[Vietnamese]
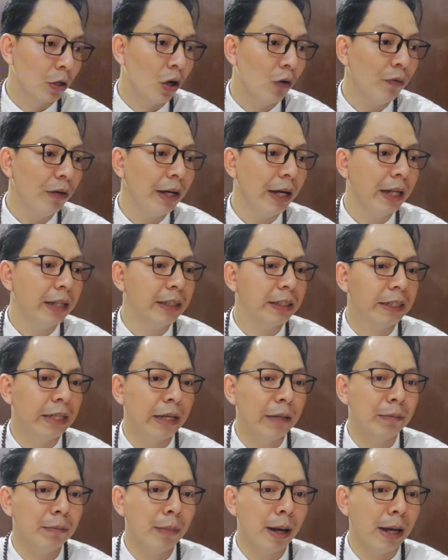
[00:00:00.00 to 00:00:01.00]
Đối với anh chị
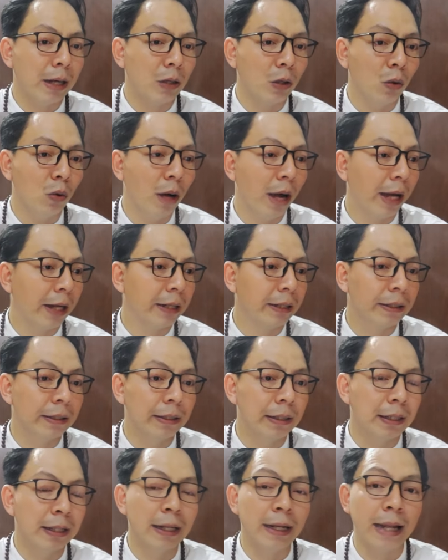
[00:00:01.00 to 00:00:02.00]
em mà ngũ hành
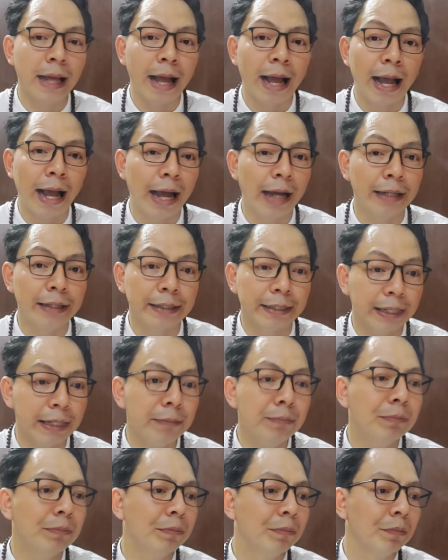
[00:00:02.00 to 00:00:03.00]
là hành
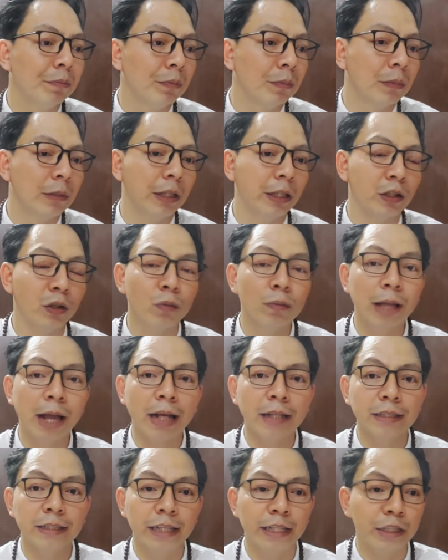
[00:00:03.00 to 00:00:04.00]
kim thì chúng
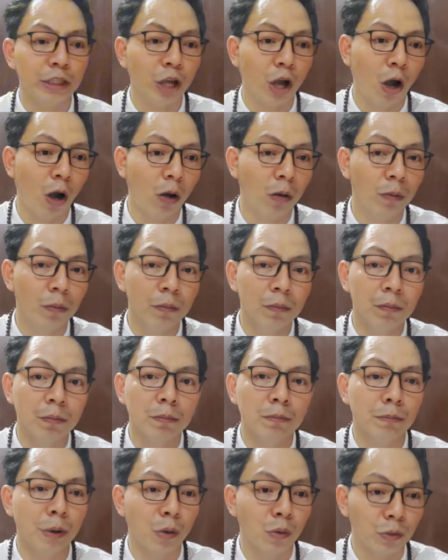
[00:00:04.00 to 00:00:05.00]
ta sẽ chọn
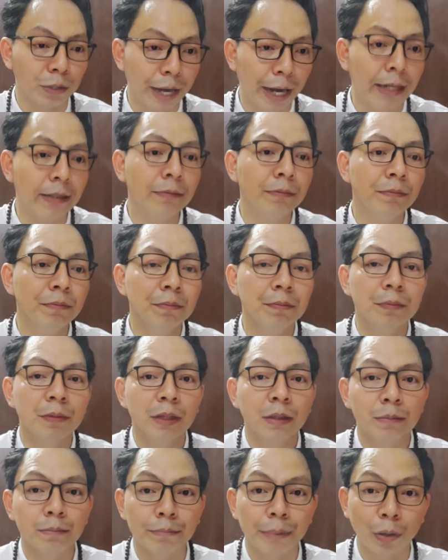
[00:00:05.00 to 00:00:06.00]
màu trắng,
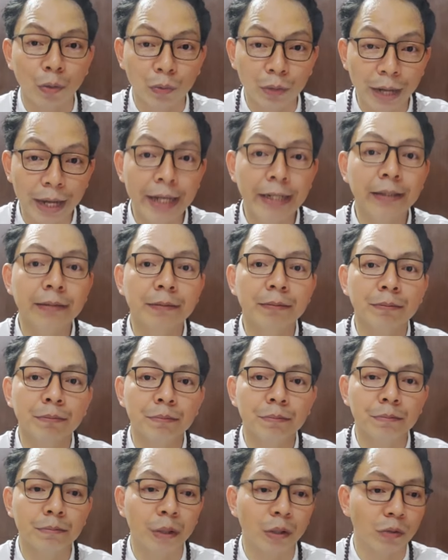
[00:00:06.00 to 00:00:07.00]
màu đen,
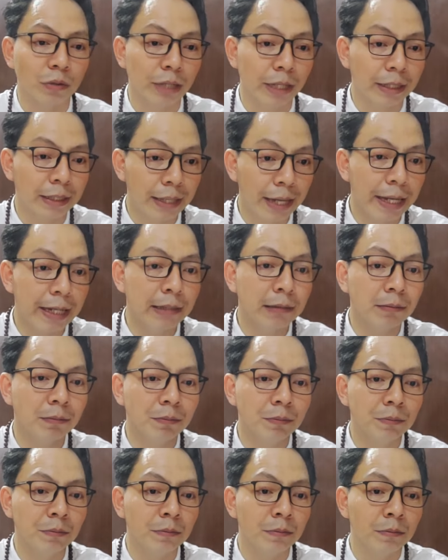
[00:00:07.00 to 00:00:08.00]
màu xanh đen,
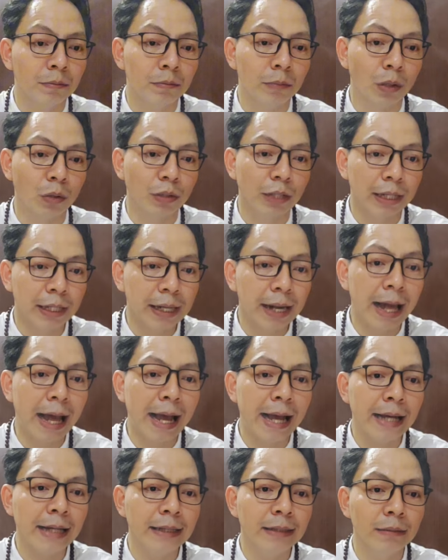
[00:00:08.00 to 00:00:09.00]
màu xanh
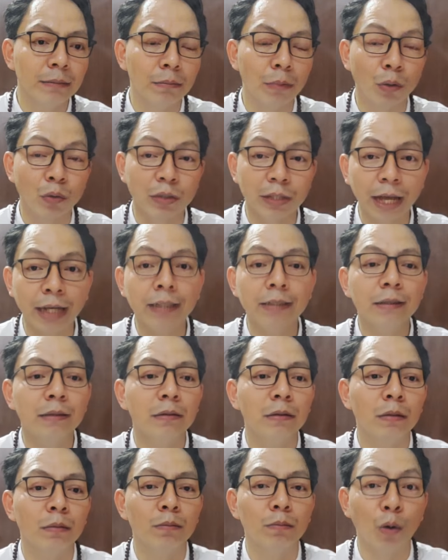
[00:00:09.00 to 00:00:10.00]
lá, màu xanh,
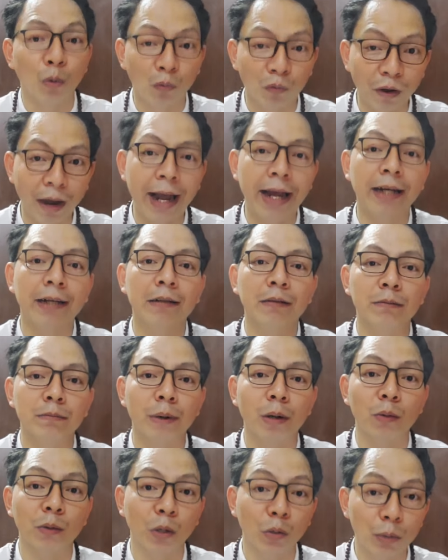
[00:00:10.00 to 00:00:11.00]
màu vàng,
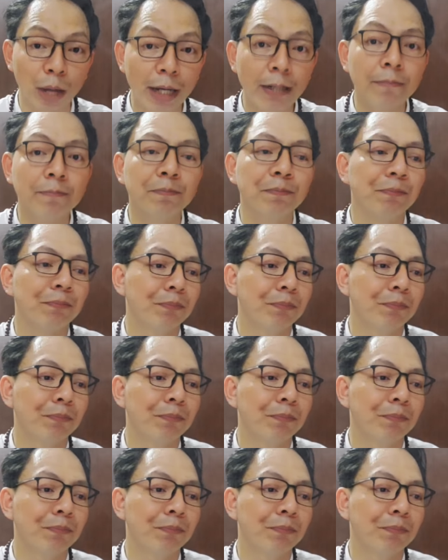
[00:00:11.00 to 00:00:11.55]
màu nâu đất.